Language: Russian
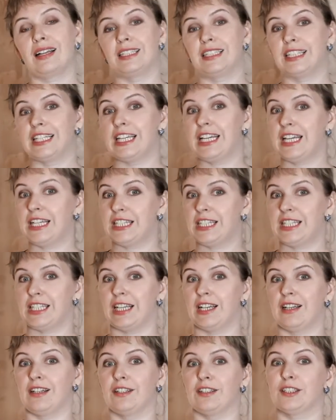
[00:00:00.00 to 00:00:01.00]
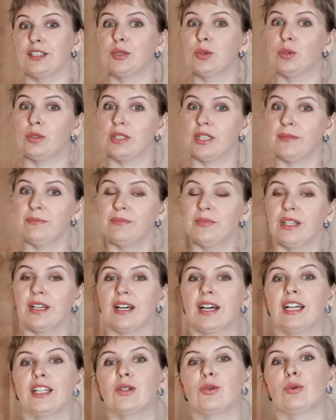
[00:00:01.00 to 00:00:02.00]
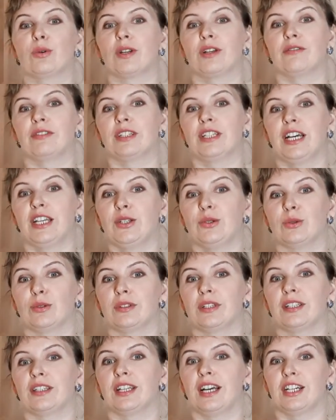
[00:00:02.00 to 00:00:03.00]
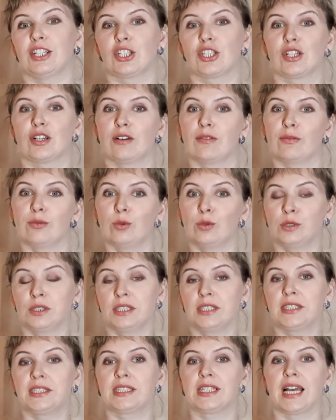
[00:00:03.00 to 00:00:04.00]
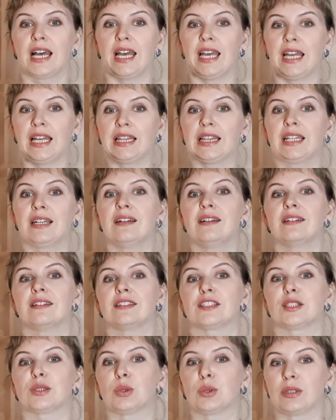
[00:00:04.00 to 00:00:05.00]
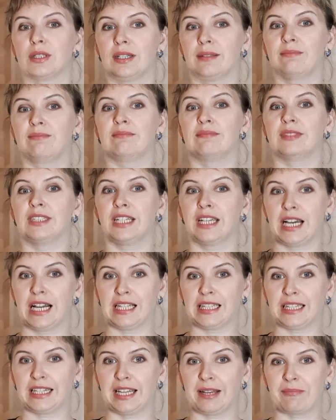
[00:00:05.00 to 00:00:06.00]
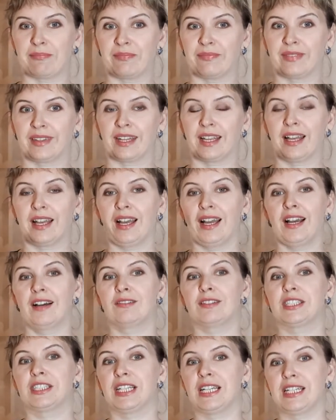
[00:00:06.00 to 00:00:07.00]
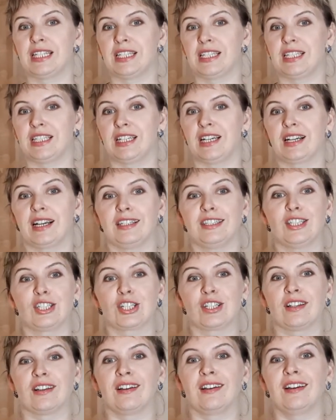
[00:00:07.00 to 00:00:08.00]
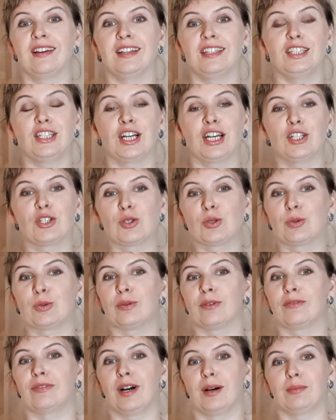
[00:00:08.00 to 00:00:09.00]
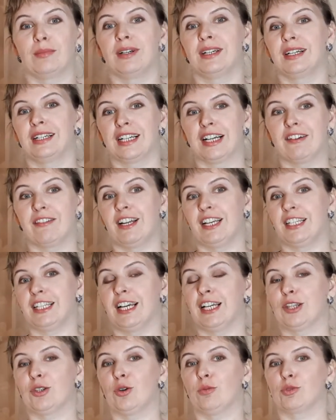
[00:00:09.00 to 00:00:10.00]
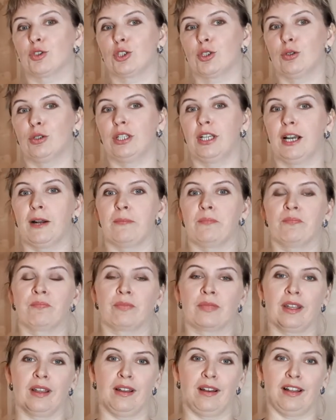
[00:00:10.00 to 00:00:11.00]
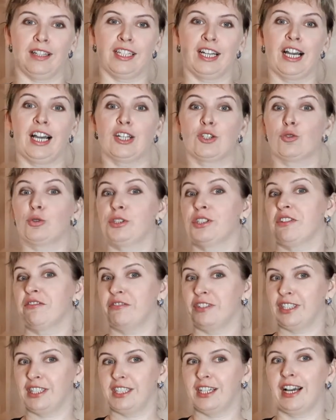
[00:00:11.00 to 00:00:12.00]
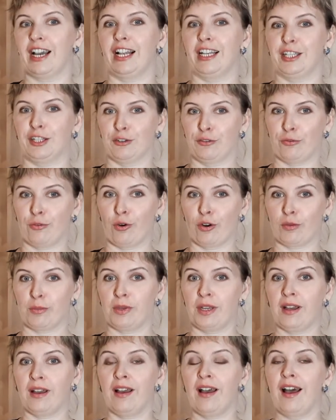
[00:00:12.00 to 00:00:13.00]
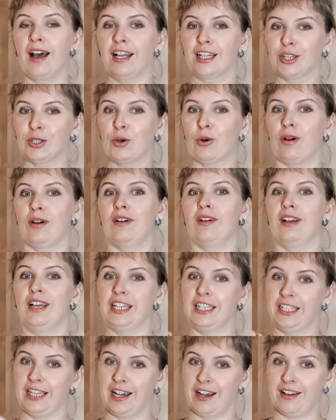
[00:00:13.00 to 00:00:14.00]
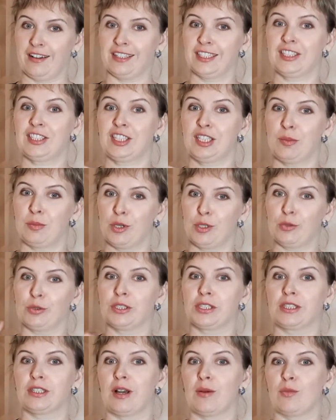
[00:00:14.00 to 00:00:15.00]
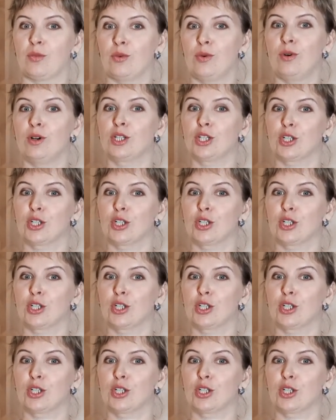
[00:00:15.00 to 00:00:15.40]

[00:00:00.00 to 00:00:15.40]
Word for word: Третья зона, которая выдает наш возраст, это зона декольте. Вы знаете, я, конечно, не хочу вам говорить о том, что я а, нахожусь в идеальной форме, но я стремлюсь к тому,